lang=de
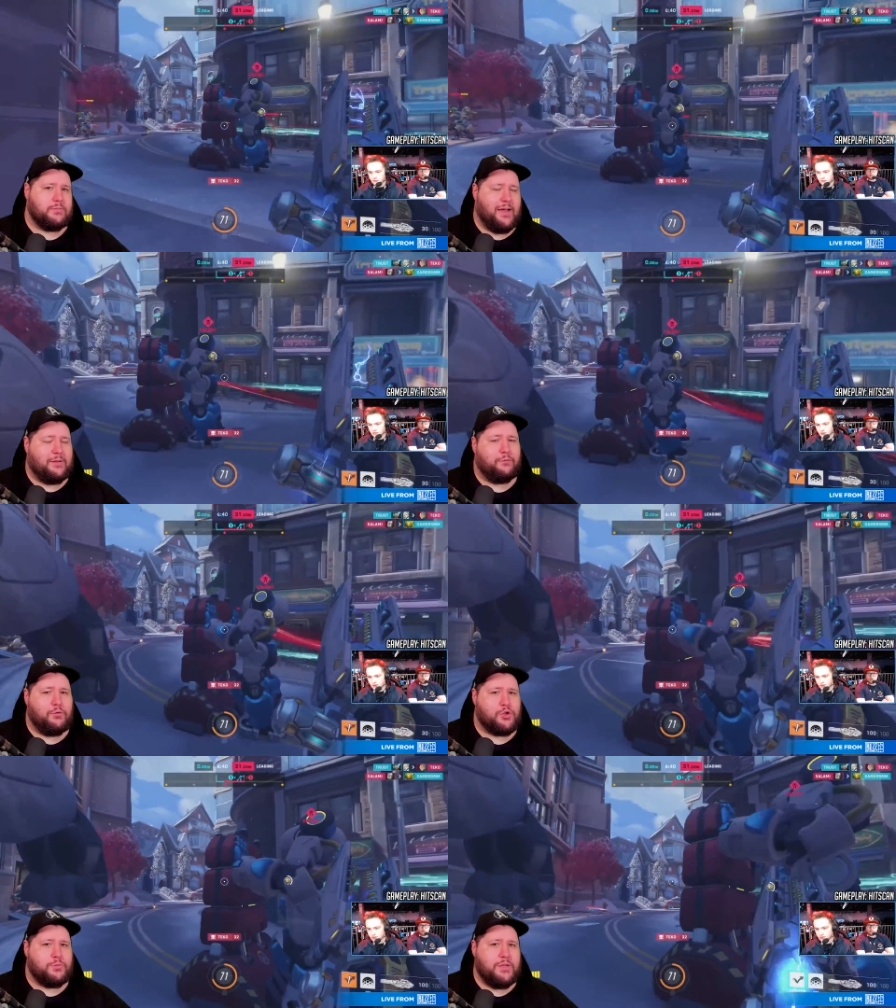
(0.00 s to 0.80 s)

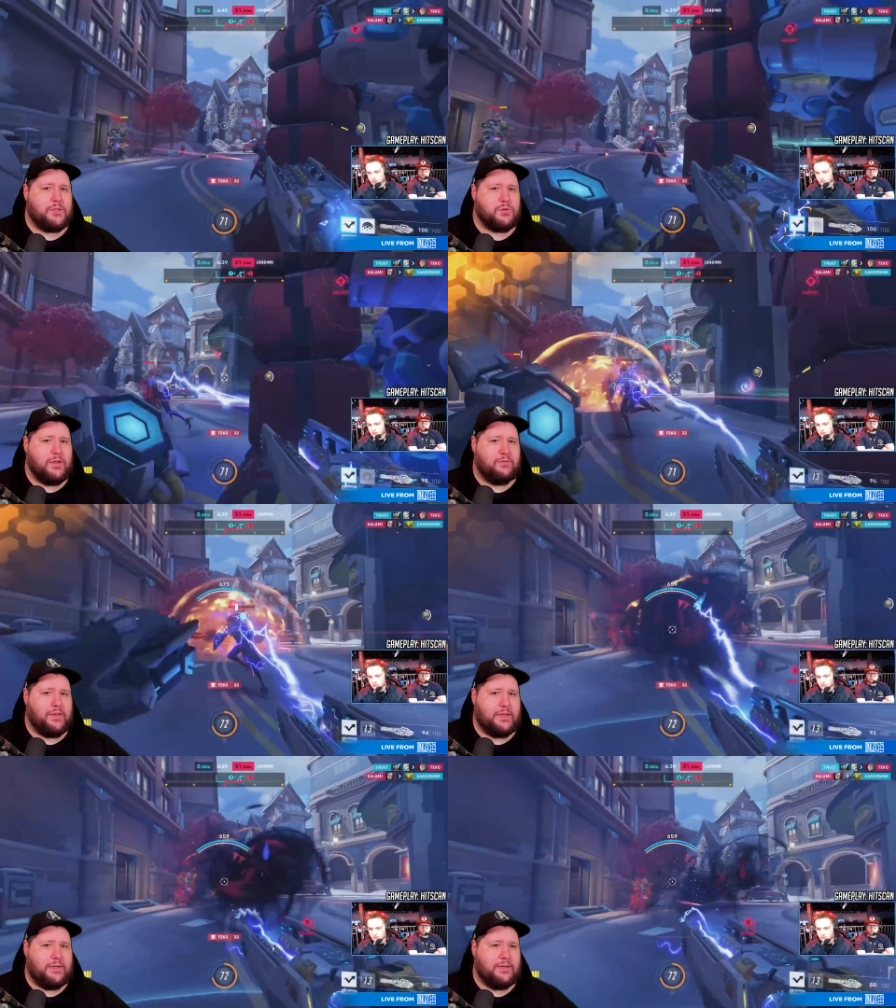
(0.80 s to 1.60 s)
Smartphone-Spiel zu
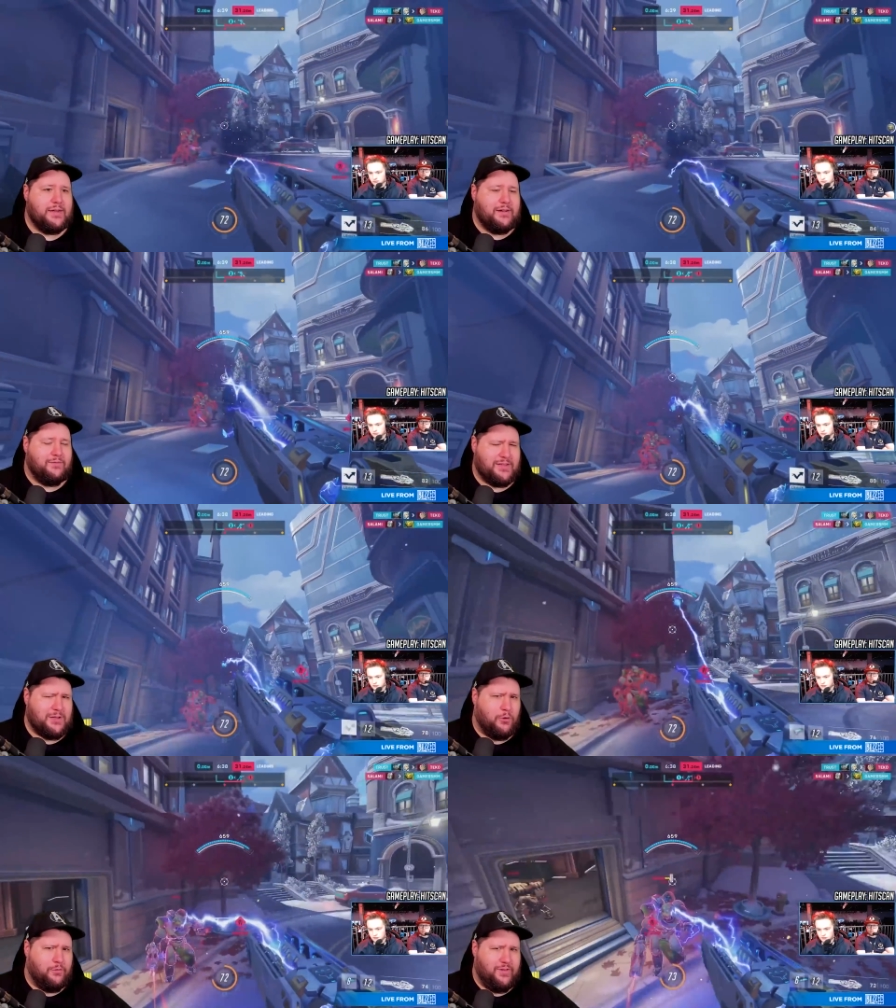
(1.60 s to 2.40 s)
entwickeln, was
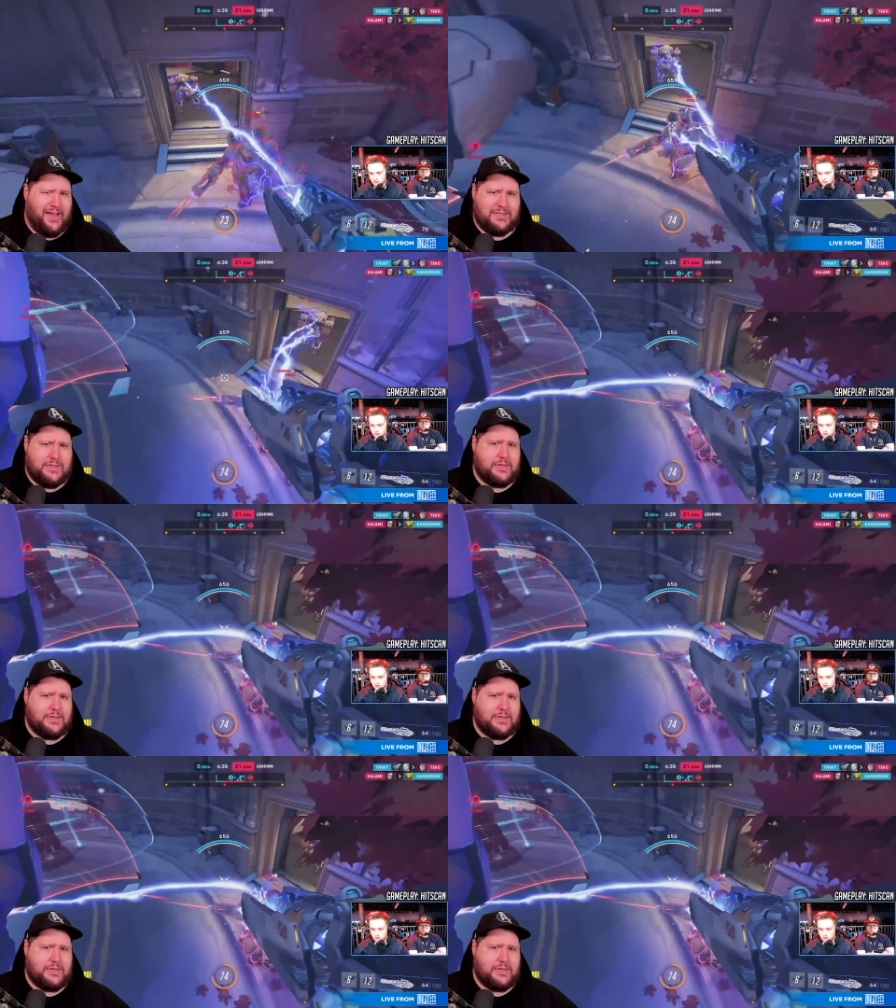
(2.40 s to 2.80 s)
auch wertig